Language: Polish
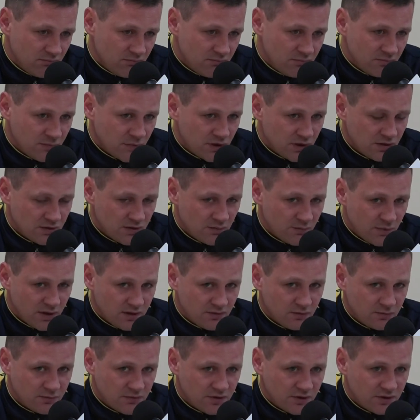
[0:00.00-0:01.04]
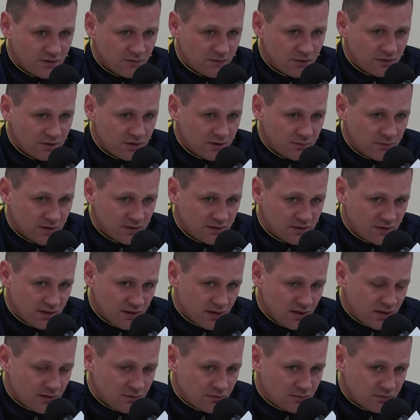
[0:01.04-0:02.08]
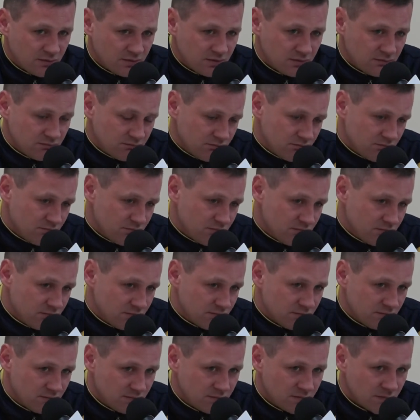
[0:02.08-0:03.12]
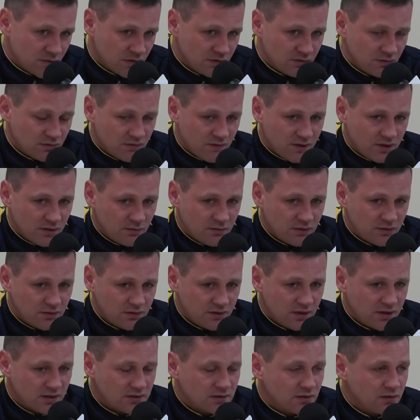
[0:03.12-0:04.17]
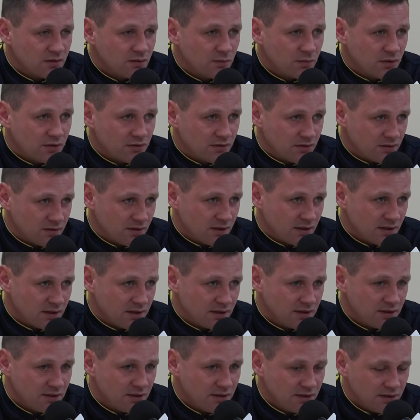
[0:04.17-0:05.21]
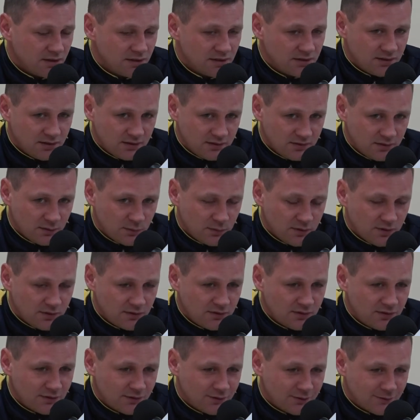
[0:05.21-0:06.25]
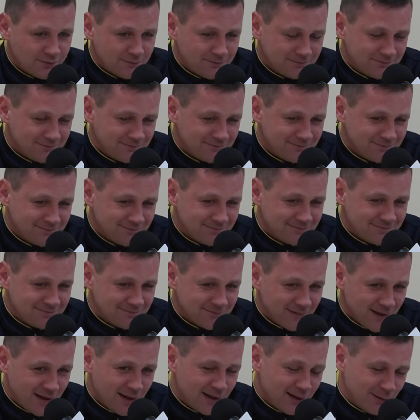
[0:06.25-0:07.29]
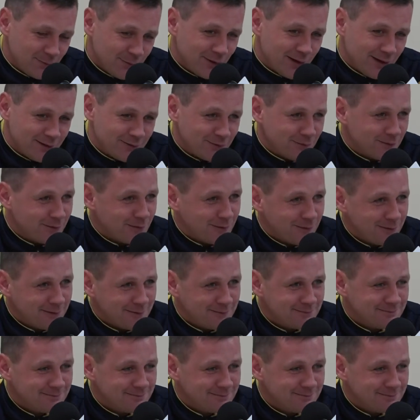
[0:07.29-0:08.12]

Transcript: Myślę, że bardzo przyzwoity mecz zagrał. No cóż, wiadomo, no nie jest on obrońcą, tak? Nie jest obrońcą, ale poradził sobie